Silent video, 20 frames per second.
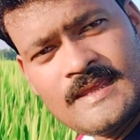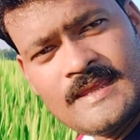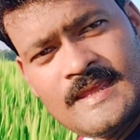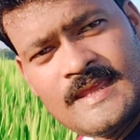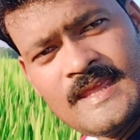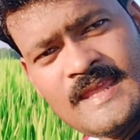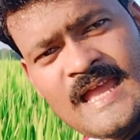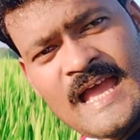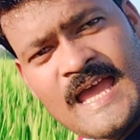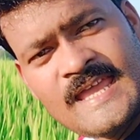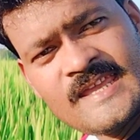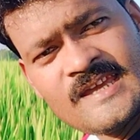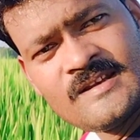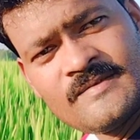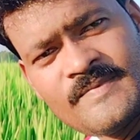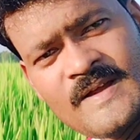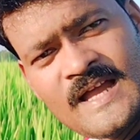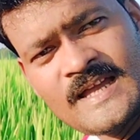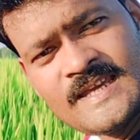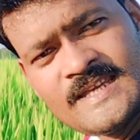এই আয়ন
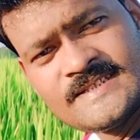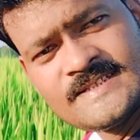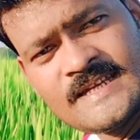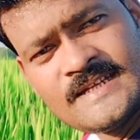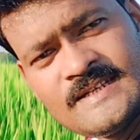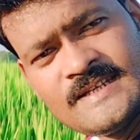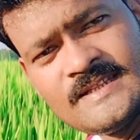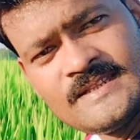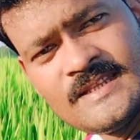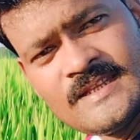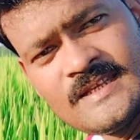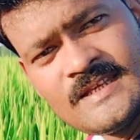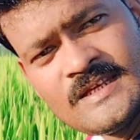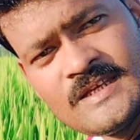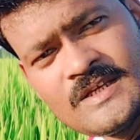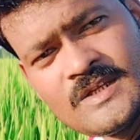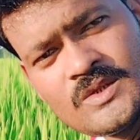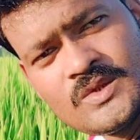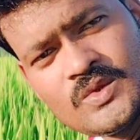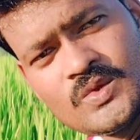ফাঙ্গিসাইডটিতে
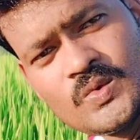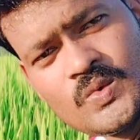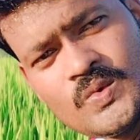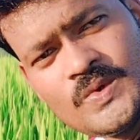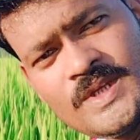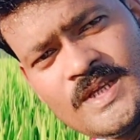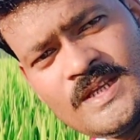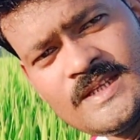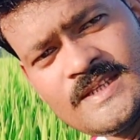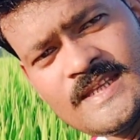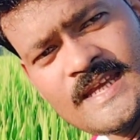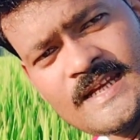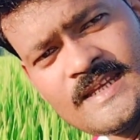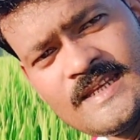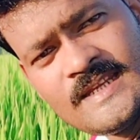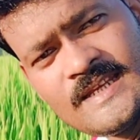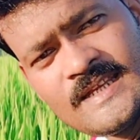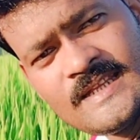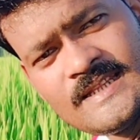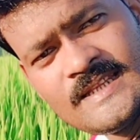দুটি
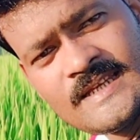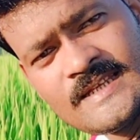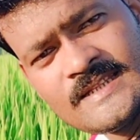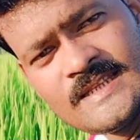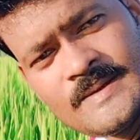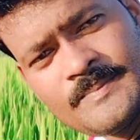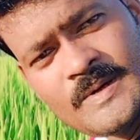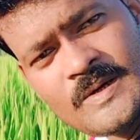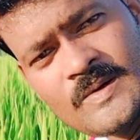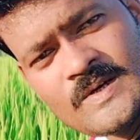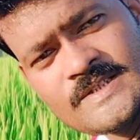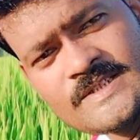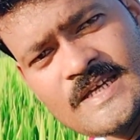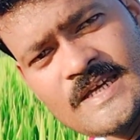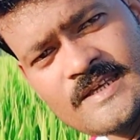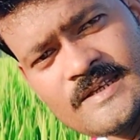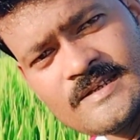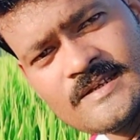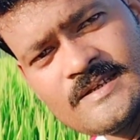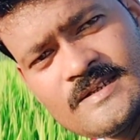টেকনিক্যাল দেখতে পাওয়া
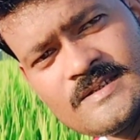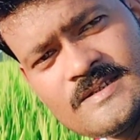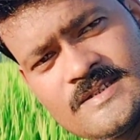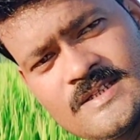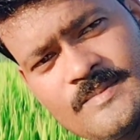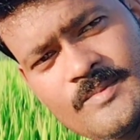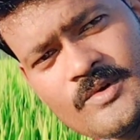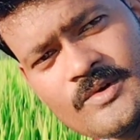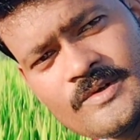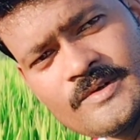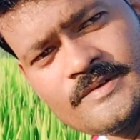যায় যেমন